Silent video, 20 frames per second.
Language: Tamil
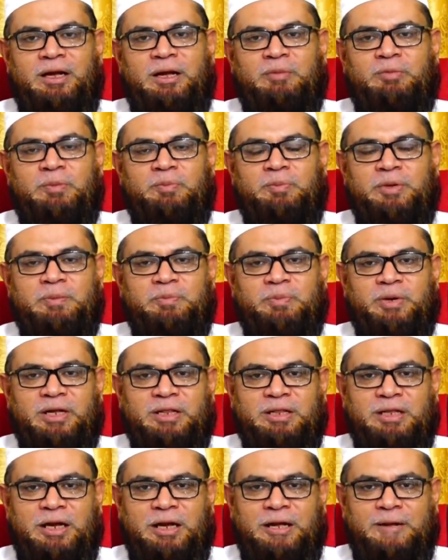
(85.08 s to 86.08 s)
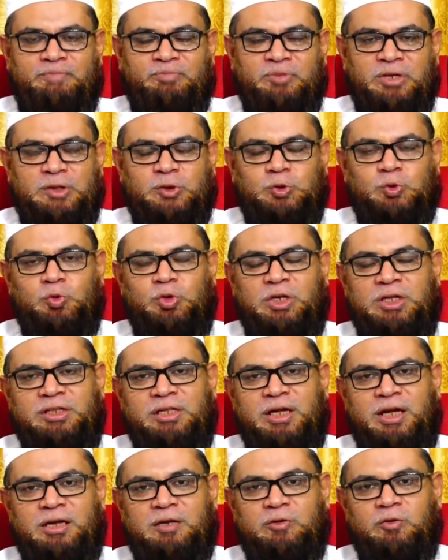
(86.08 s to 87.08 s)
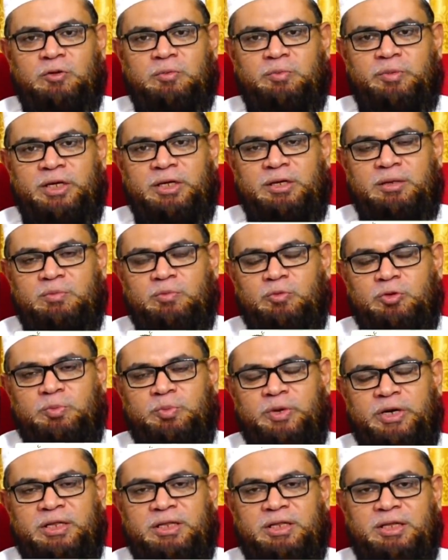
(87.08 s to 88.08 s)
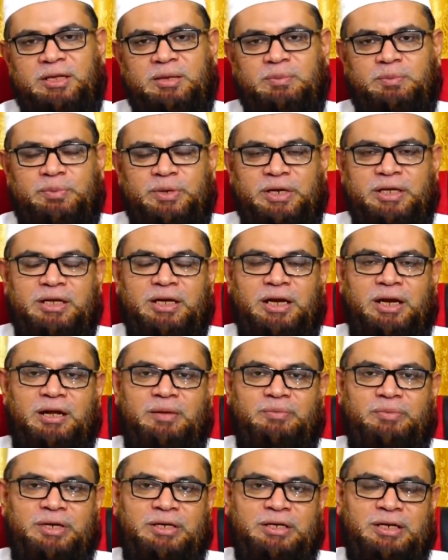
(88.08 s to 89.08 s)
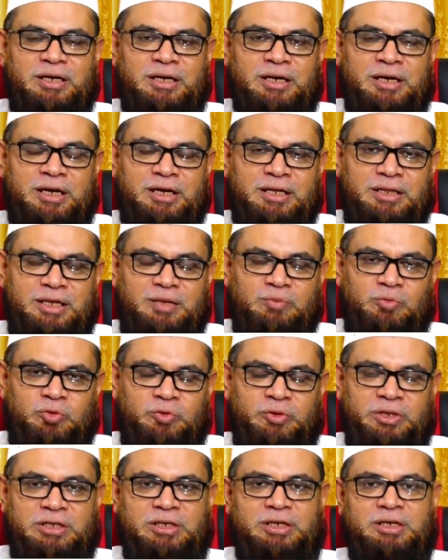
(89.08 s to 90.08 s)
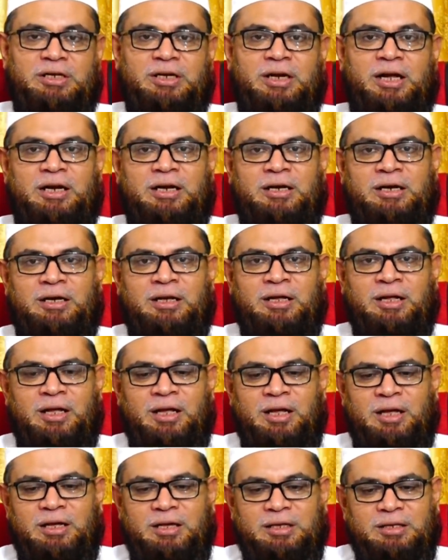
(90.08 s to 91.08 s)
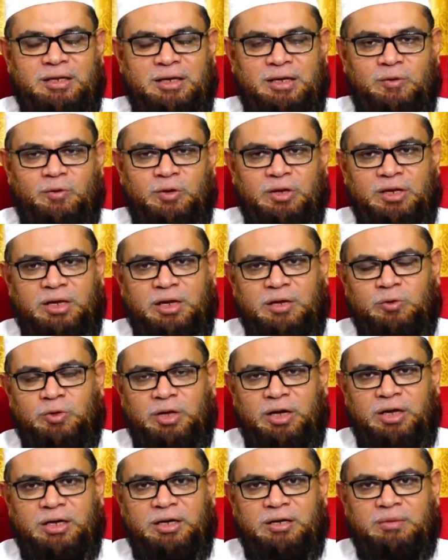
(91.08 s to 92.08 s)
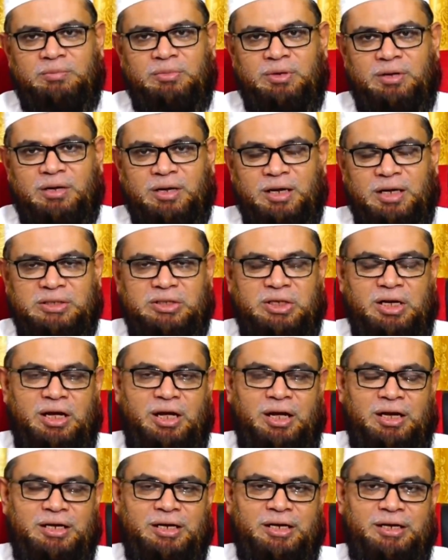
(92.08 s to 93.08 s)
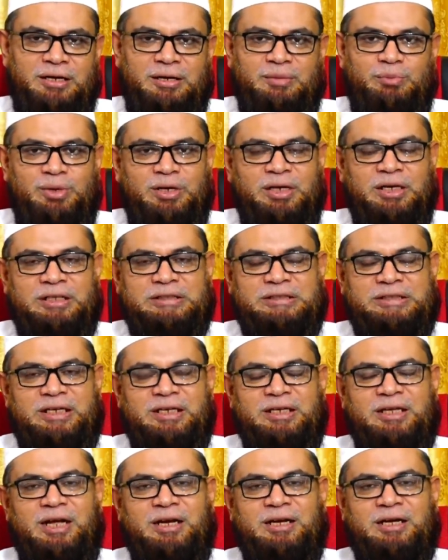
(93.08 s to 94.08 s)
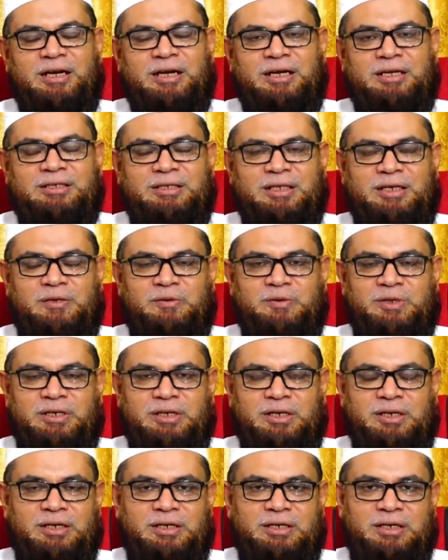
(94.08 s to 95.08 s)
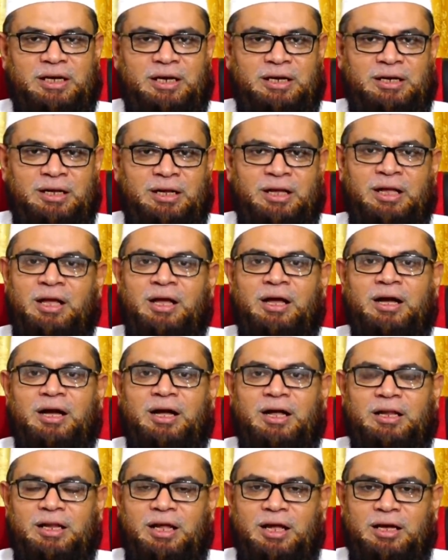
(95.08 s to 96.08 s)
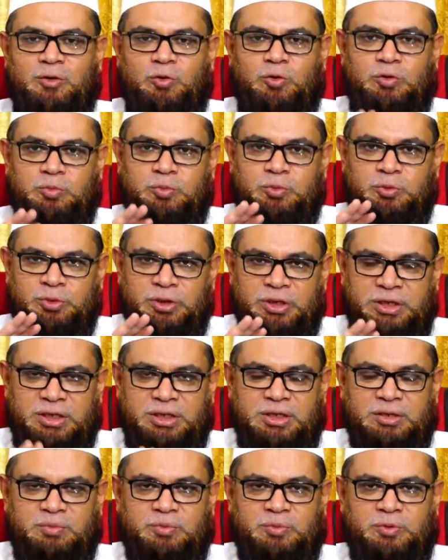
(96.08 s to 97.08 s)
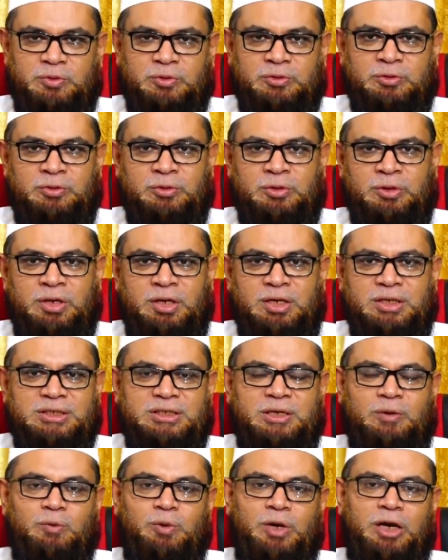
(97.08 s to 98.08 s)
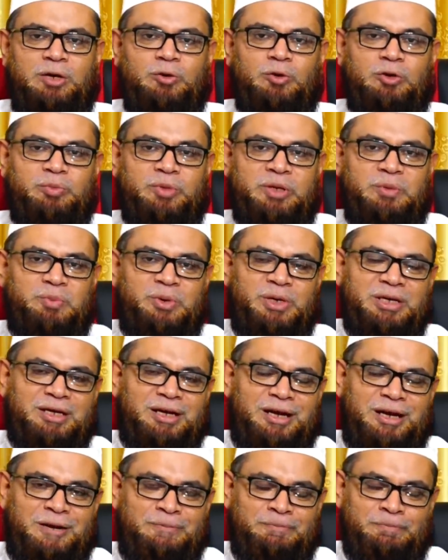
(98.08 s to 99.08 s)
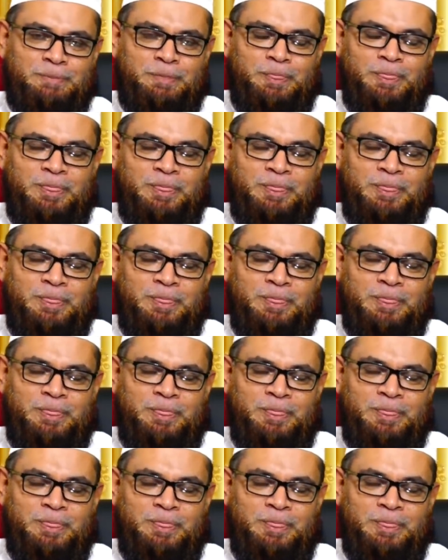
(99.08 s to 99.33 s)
நம்ம பிற்படுத்தலாம் சுண்ணத்தான நோன்பை முற்படுத்தி பிடிக்கலாம் என்கிற கருத்தை முன்வைத்திருக்கிறார்கள் இதிலே ஒல்லாஹு ஆலம் ராஜிஹான மிக சரியான கருத்து என்னவென்று கேட்டால் கலா நோன்பு இருக்கும்போது ஷவ்வால் நோன்பை பிடிக்கலாம்